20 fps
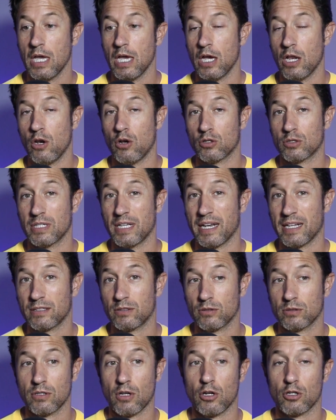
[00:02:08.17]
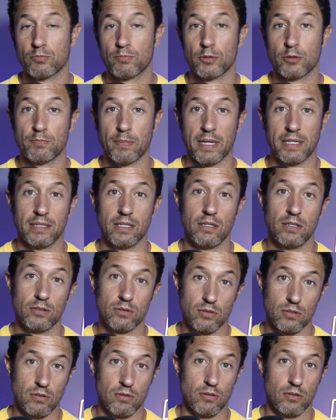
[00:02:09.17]
Los directos de los
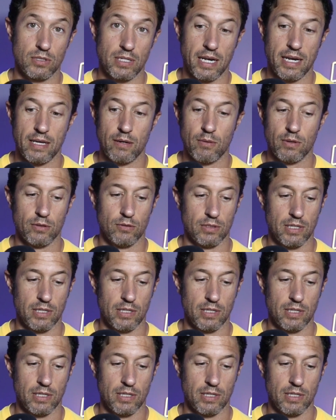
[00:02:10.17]
postpartidos los haré cuando